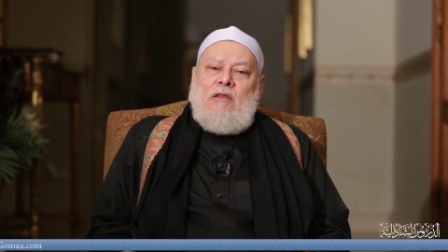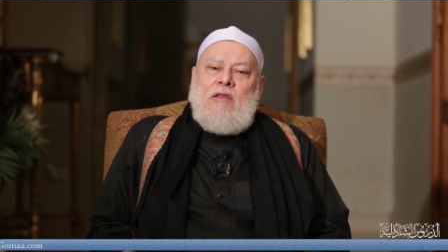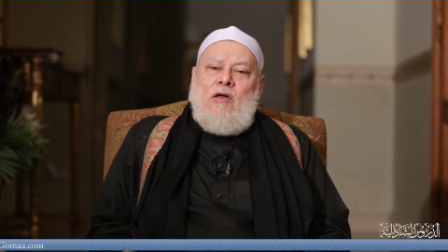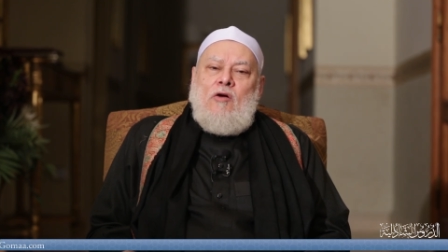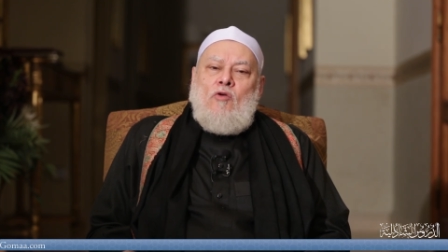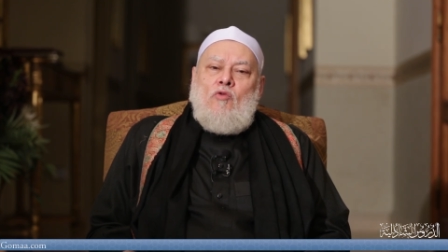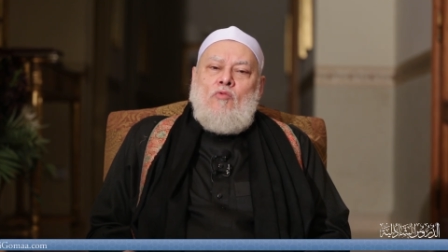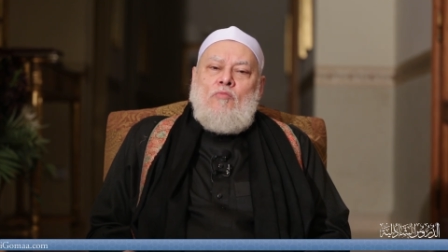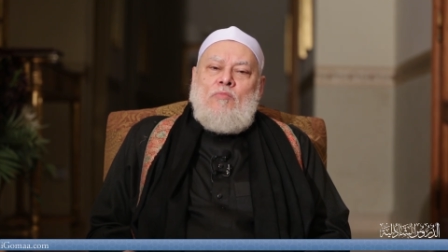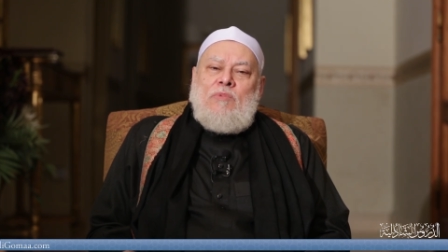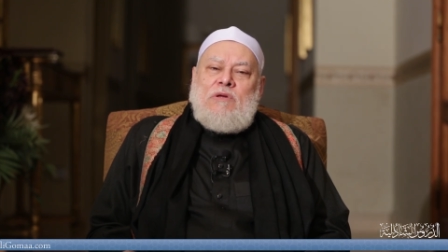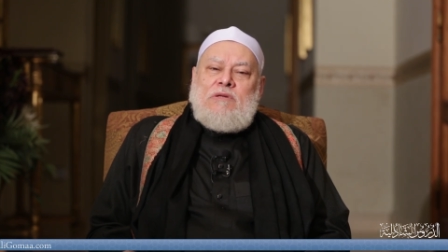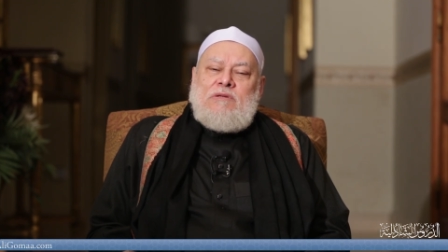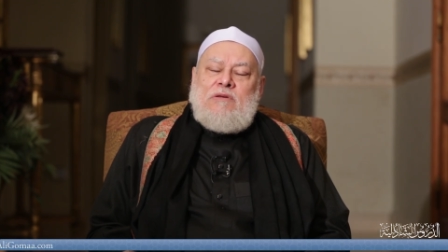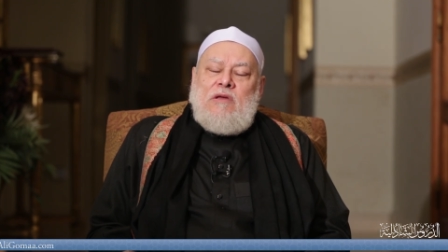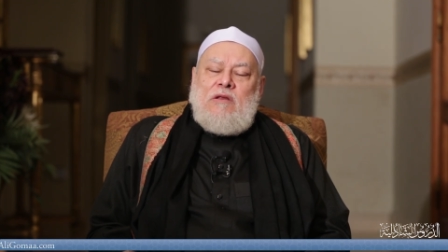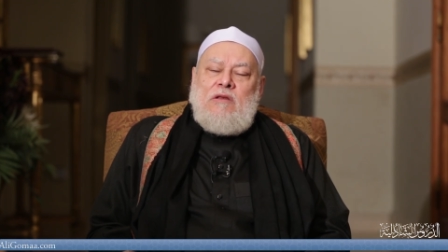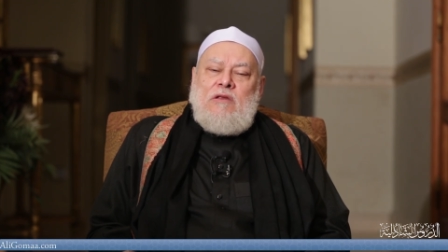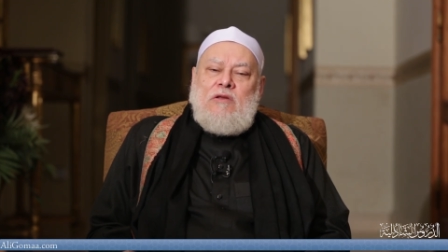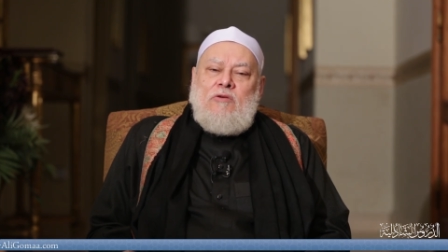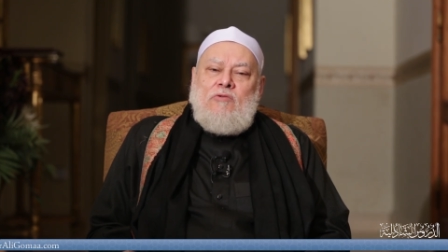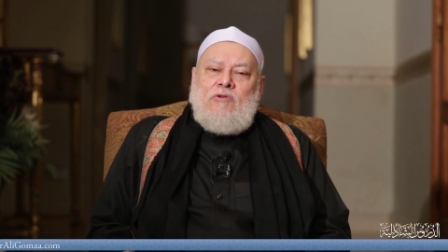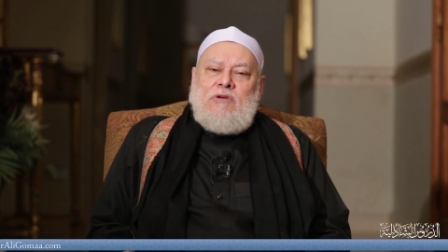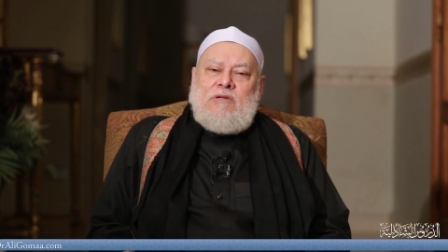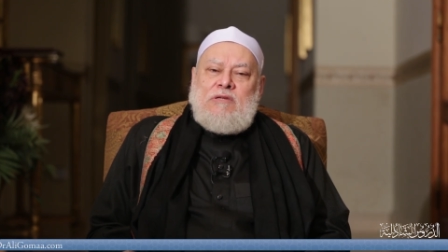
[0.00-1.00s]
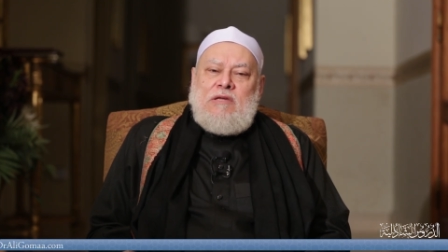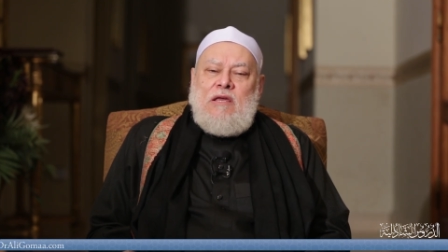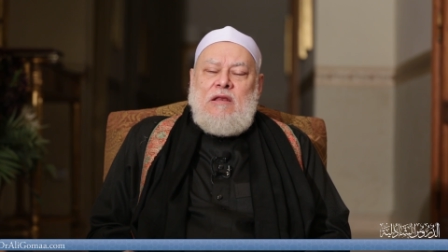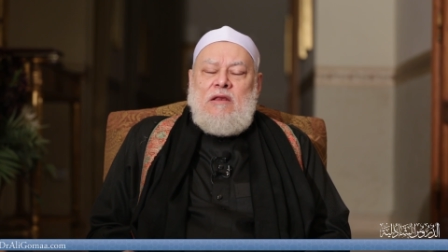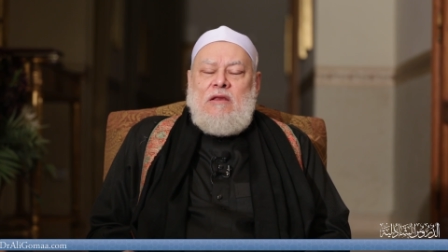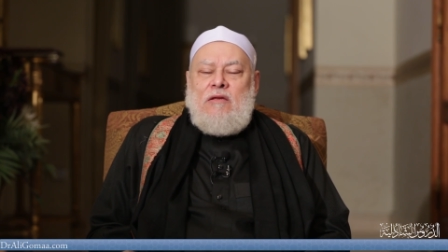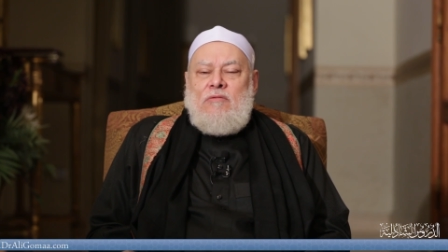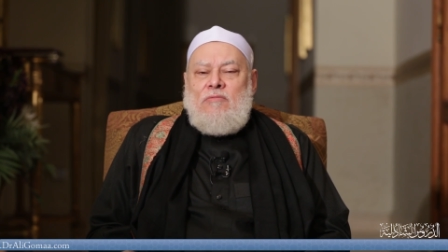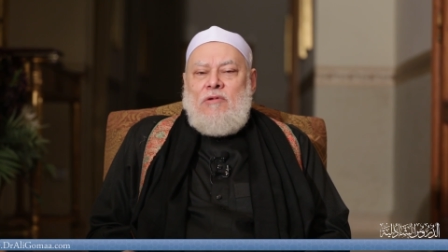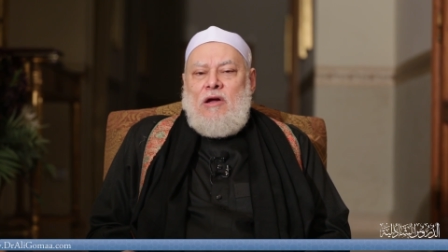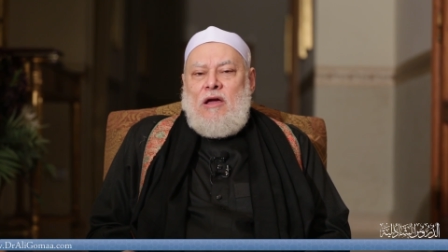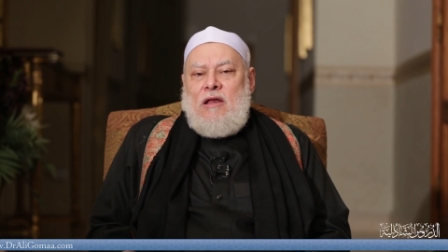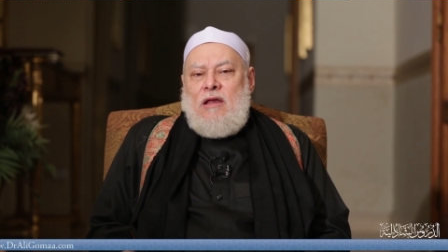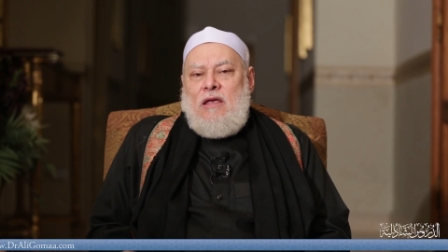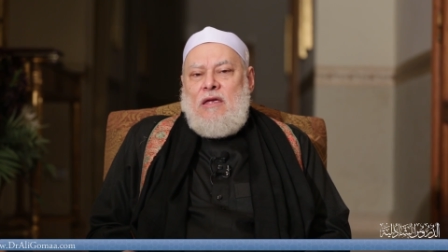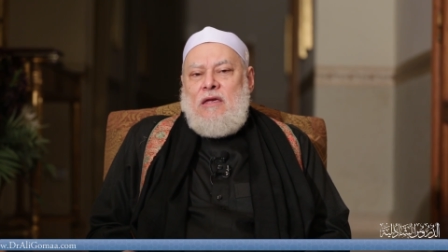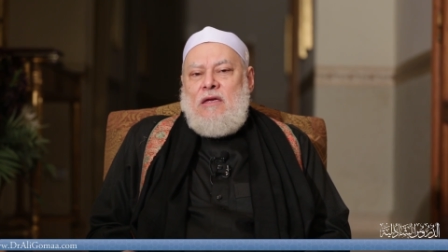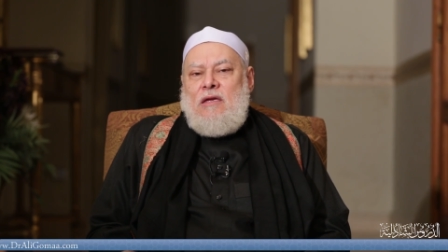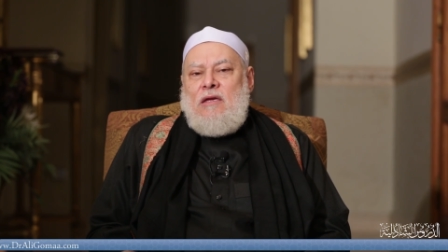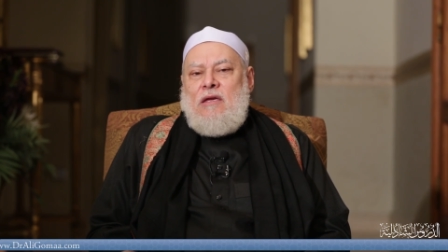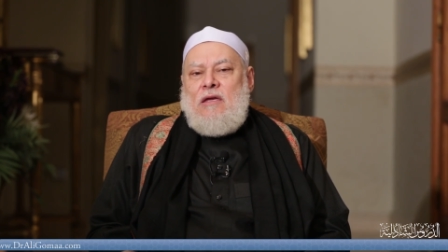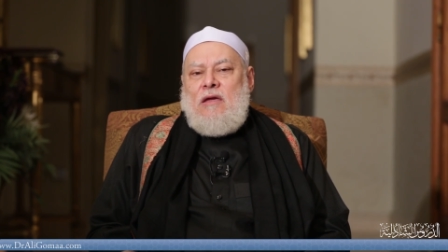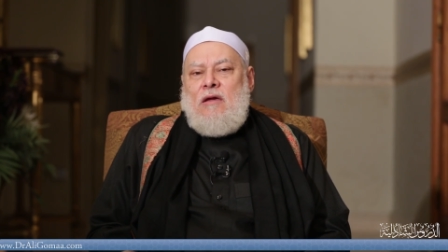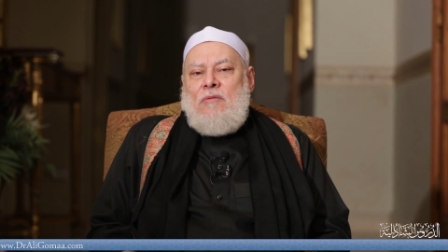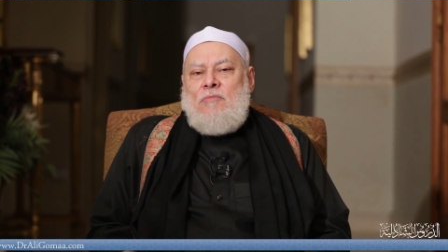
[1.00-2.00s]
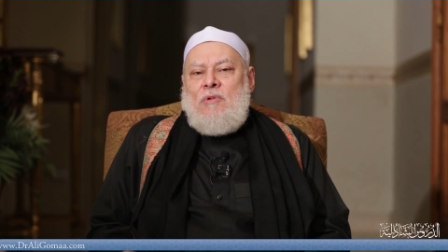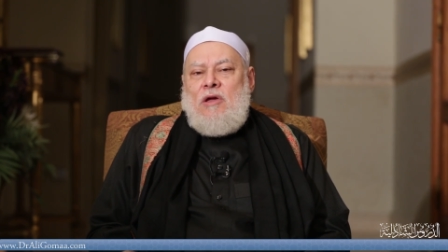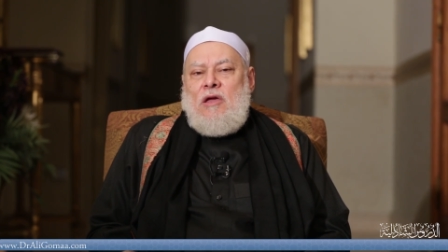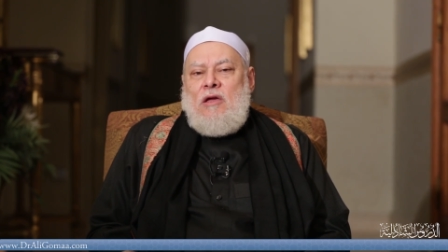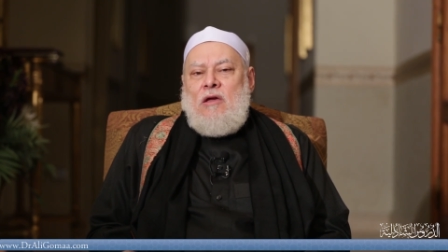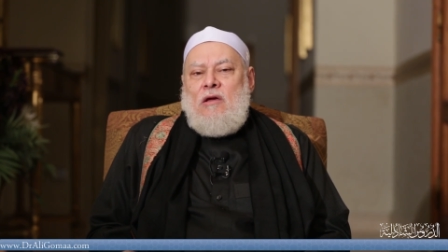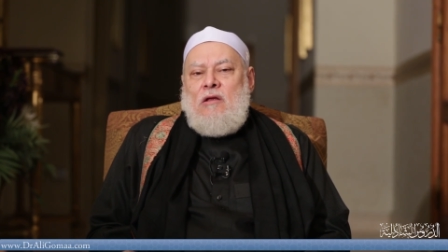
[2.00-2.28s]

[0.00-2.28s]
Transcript: اللهم صل وسلم عليه كما